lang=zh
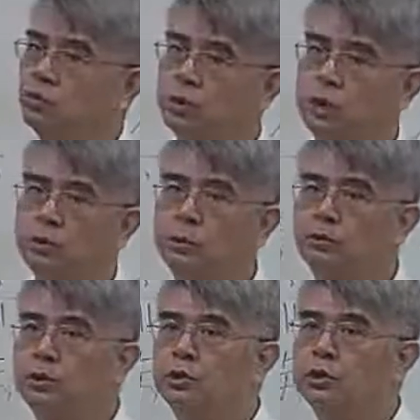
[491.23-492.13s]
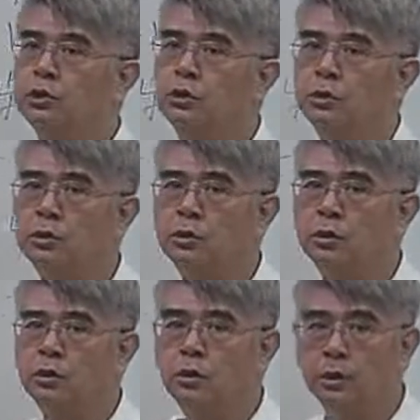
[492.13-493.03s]
取它的平均值，
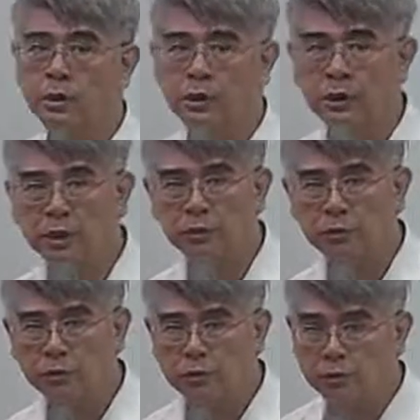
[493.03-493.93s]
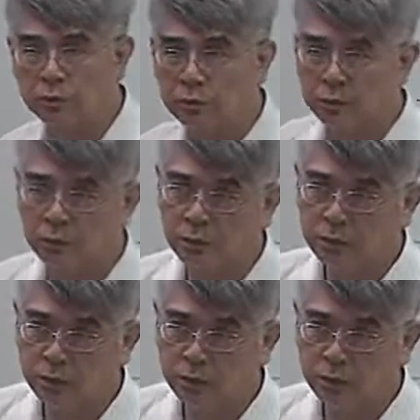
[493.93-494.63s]
我跟你讲，那个平均值是多少？